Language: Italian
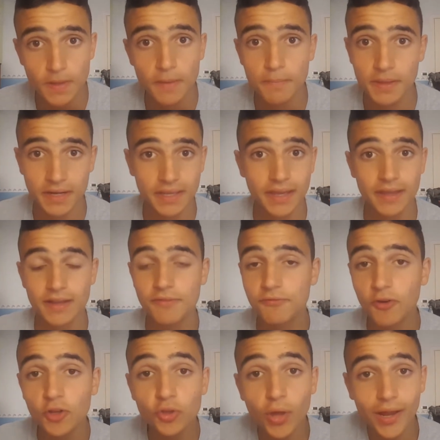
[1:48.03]
perché il
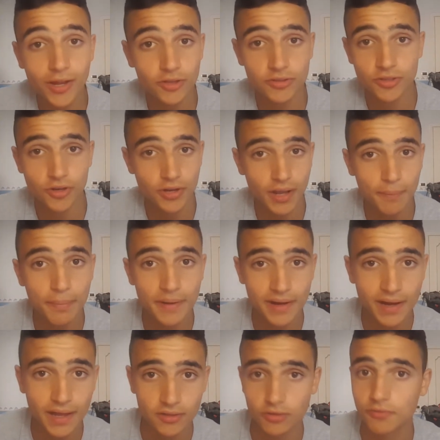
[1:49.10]
fondo Elliott non ha
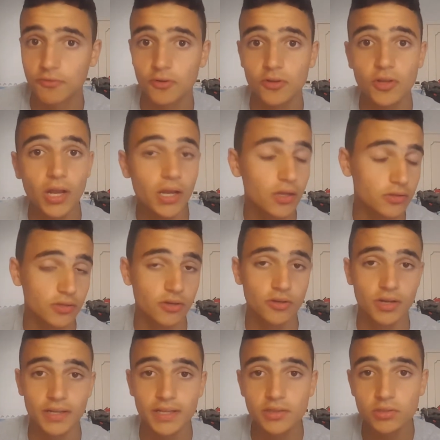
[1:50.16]
parlato, il fondo Elliott
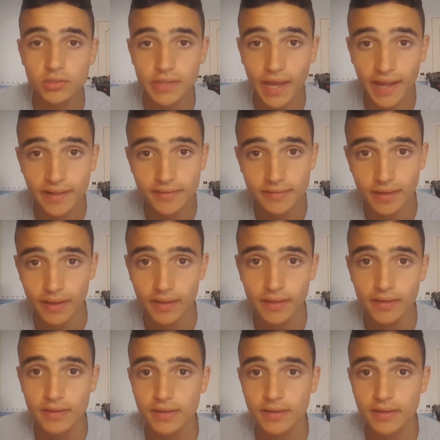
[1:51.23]
non ha detto niente.